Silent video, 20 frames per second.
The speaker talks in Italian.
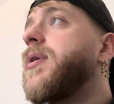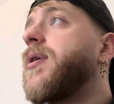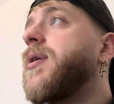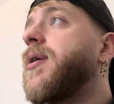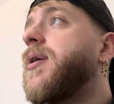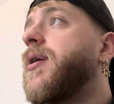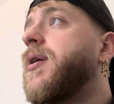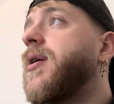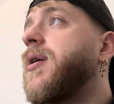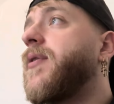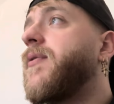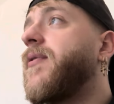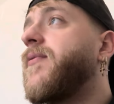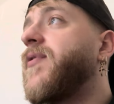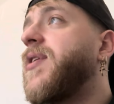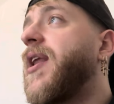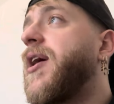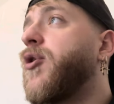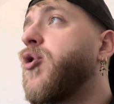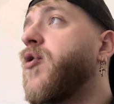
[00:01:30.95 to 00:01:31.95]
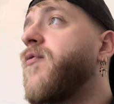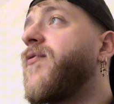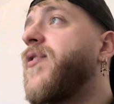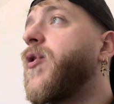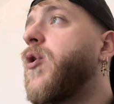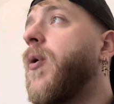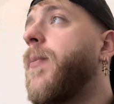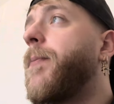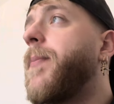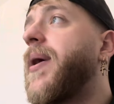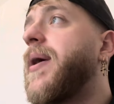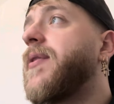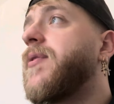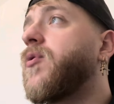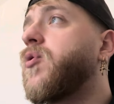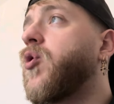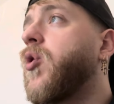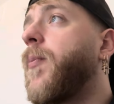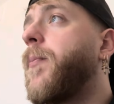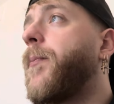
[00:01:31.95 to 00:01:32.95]
Uh, vi leggo e vi
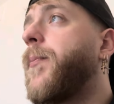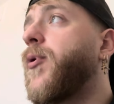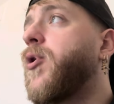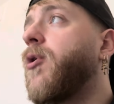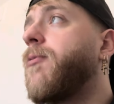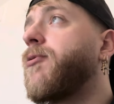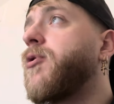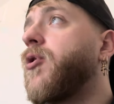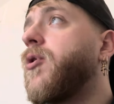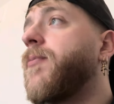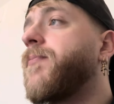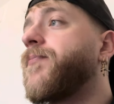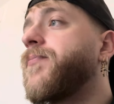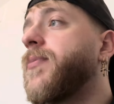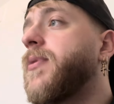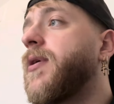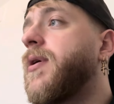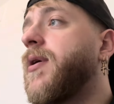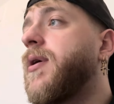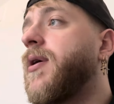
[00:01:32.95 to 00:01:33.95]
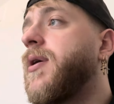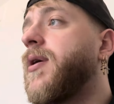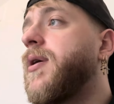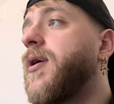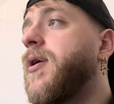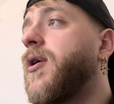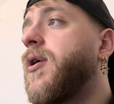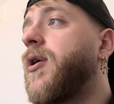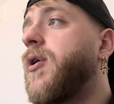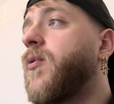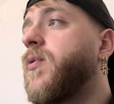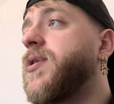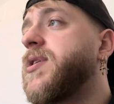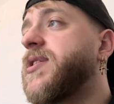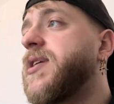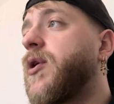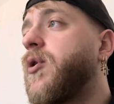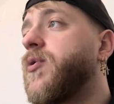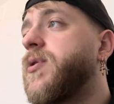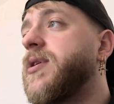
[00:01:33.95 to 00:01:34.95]
commento proprio uh,
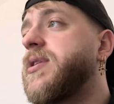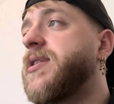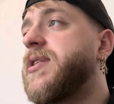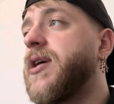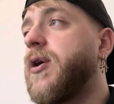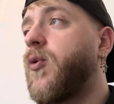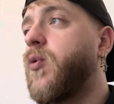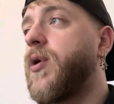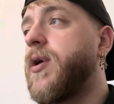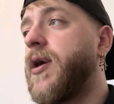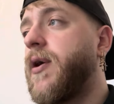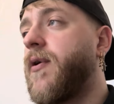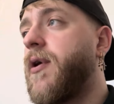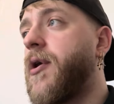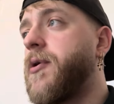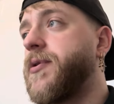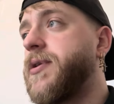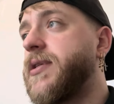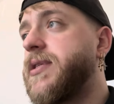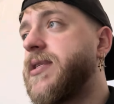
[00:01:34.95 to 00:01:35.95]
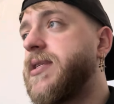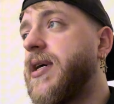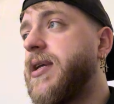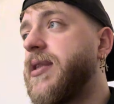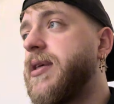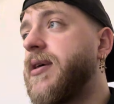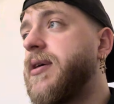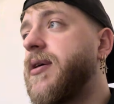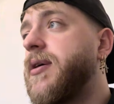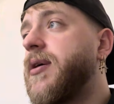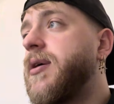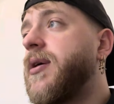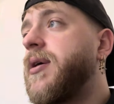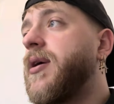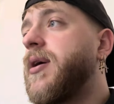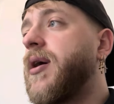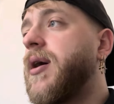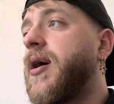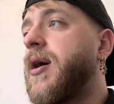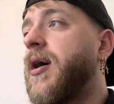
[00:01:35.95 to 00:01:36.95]
questa notizia qui, che è una notizia di,
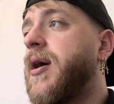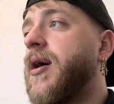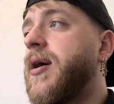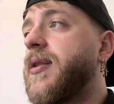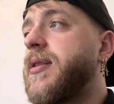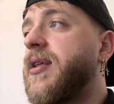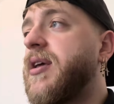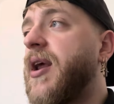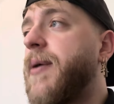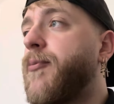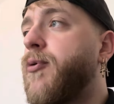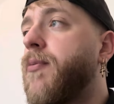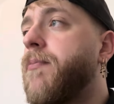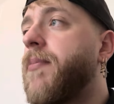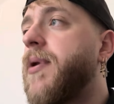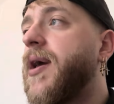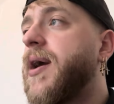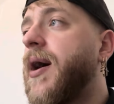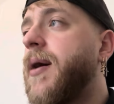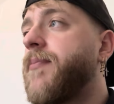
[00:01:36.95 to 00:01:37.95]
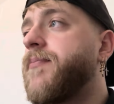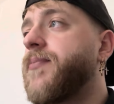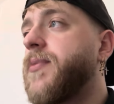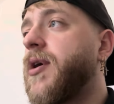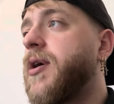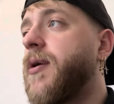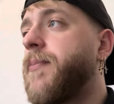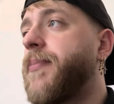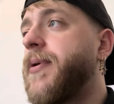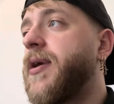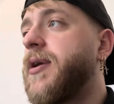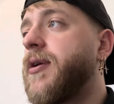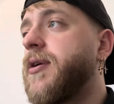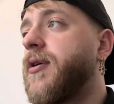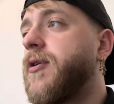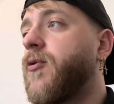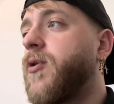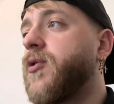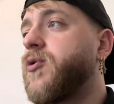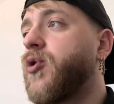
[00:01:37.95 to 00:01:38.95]
di Repubblica per
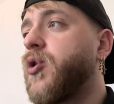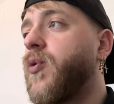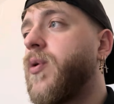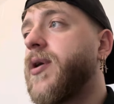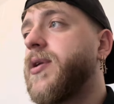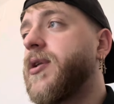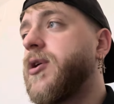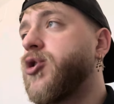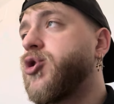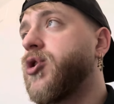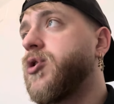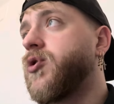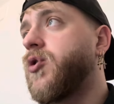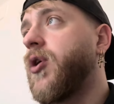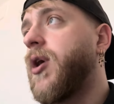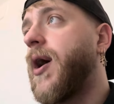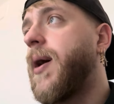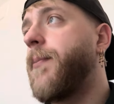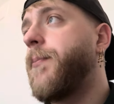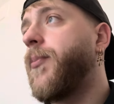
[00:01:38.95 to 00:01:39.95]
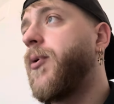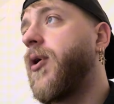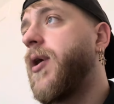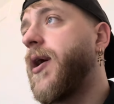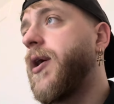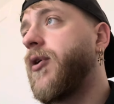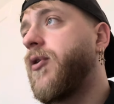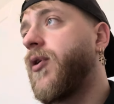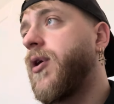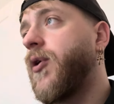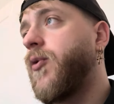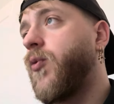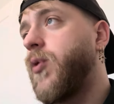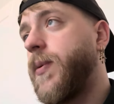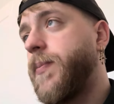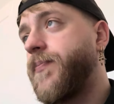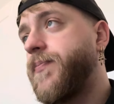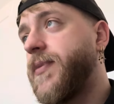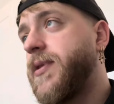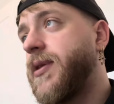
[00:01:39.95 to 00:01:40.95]
quanto riguarda il centrocampo. Eccola qui.
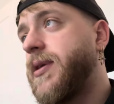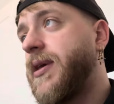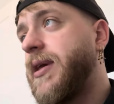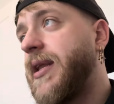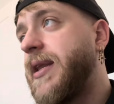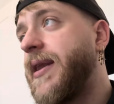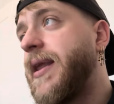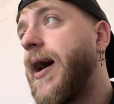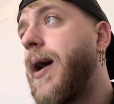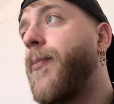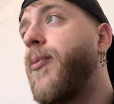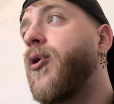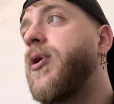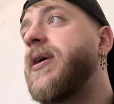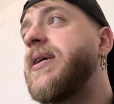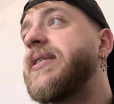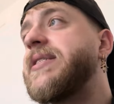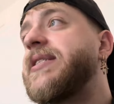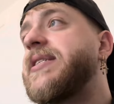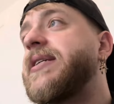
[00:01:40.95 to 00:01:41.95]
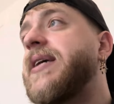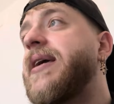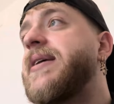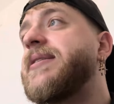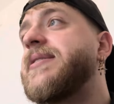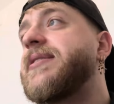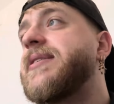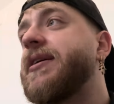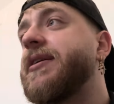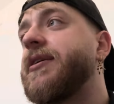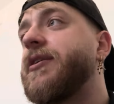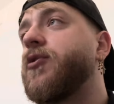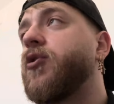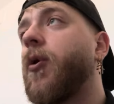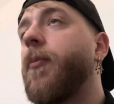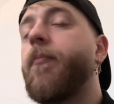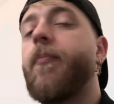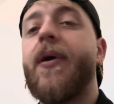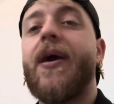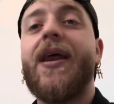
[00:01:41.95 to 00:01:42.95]
Il Napoli si è
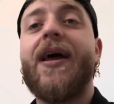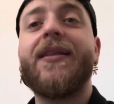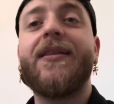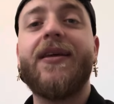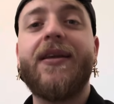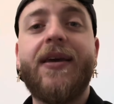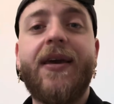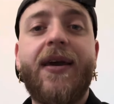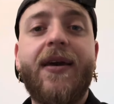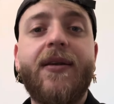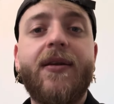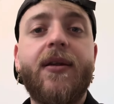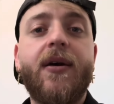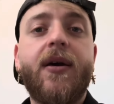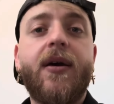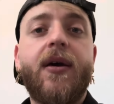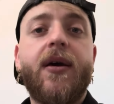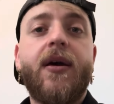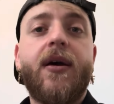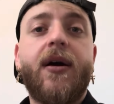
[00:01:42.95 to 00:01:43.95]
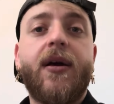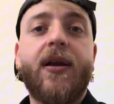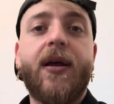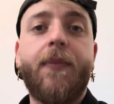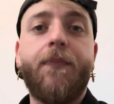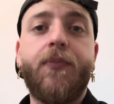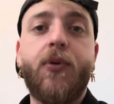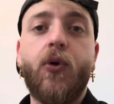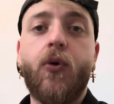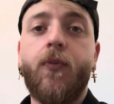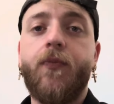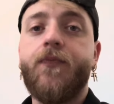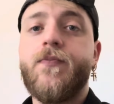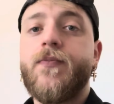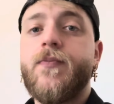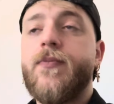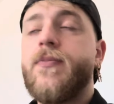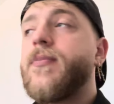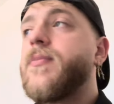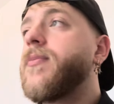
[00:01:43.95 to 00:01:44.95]
inserito per Adrien Rabiu.
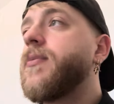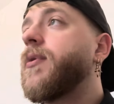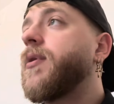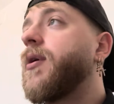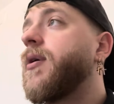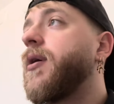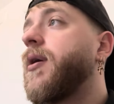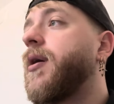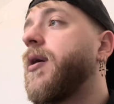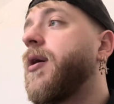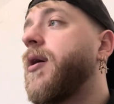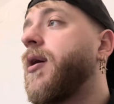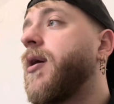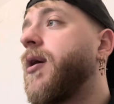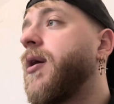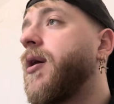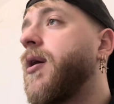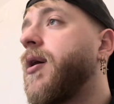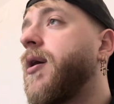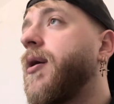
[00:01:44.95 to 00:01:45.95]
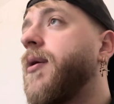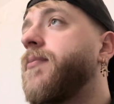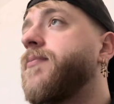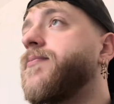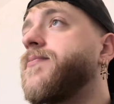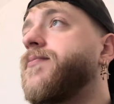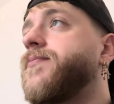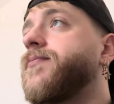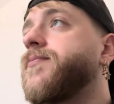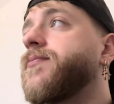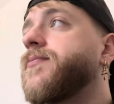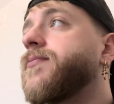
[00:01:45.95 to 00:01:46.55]
Ehm